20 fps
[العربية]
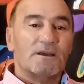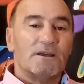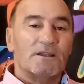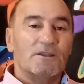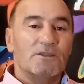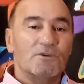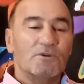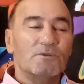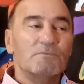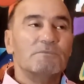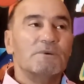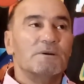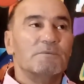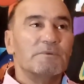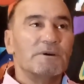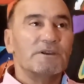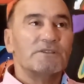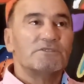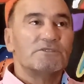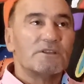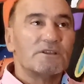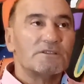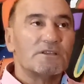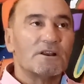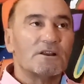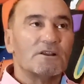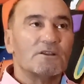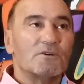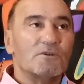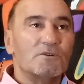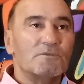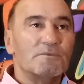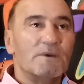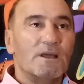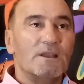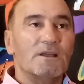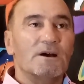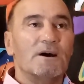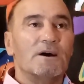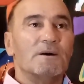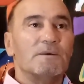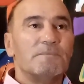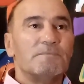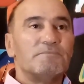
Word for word: اليوم بغيت نهضر لكم على